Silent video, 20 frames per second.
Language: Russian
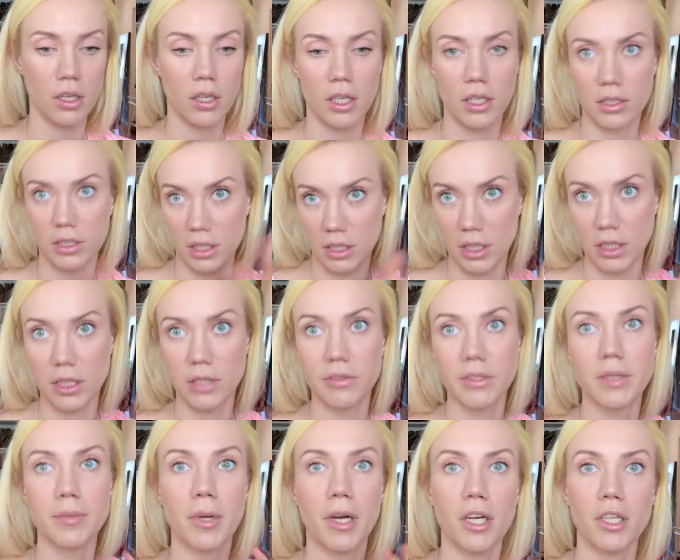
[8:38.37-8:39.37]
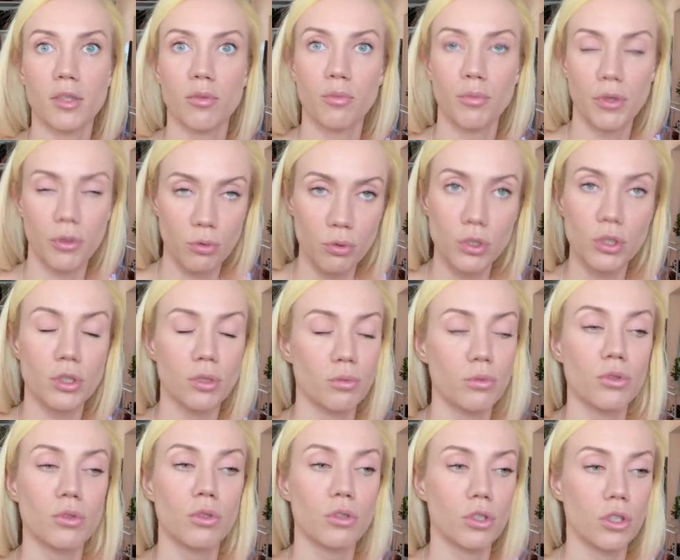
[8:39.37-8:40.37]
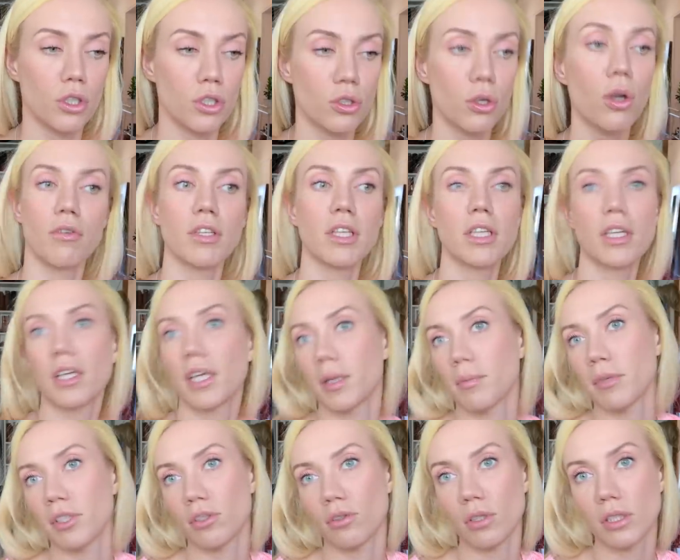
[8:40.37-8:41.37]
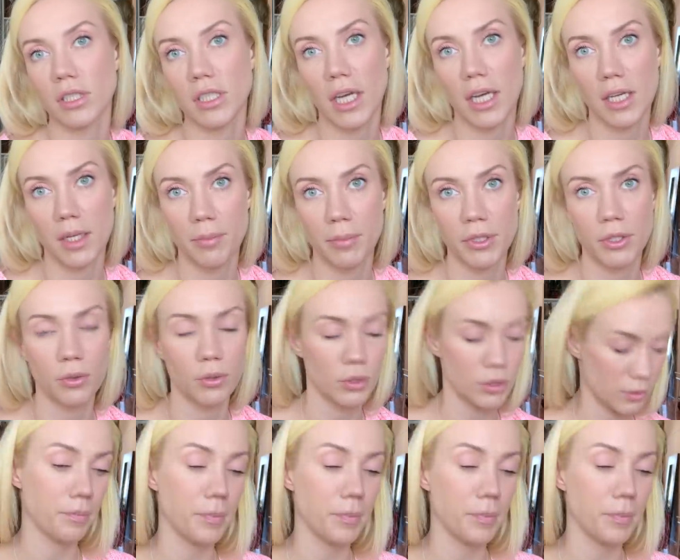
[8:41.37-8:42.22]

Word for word: и, кстати, если вы себя к этому приучите, будет очень хорошо, вот это крем, который идеально подходит.